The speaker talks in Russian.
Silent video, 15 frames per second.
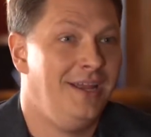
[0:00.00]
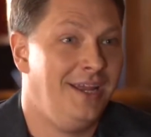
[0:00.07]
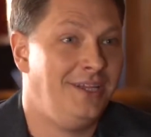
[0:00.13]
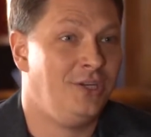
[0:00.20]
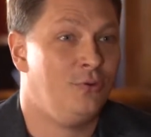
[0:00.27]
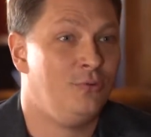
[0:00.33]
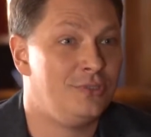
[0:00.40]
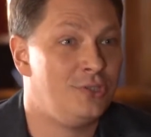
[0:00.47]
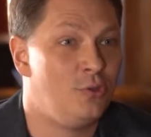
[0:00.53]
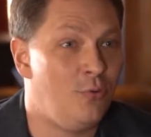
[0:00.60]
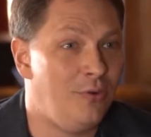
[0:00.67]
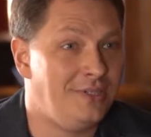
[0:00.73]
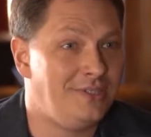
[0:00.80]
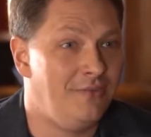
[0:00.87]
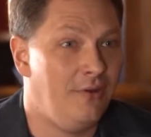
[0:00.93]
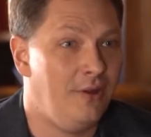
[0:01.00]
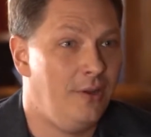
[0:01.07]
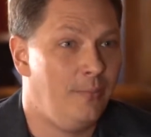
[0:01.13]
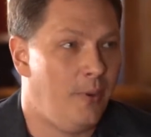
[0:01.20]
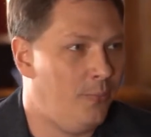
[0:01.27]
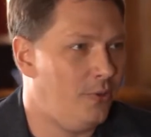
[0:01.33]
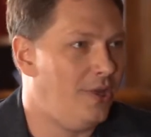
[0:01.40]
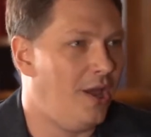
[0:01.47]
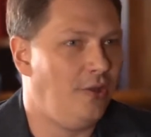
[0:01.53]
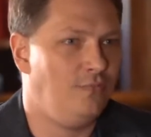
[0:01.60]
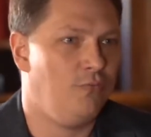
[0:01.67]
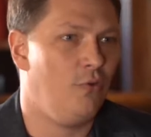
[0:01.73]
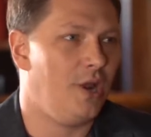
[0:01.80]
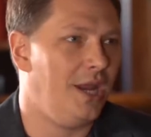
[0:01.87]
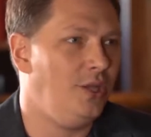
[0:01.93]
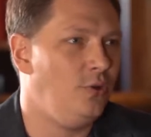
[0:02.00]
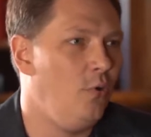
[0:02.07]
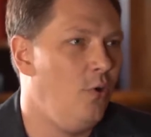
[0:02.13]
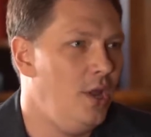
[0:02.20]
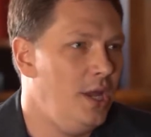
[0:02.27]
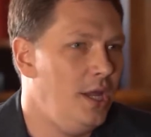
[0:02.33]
этих устройств попадают в Украину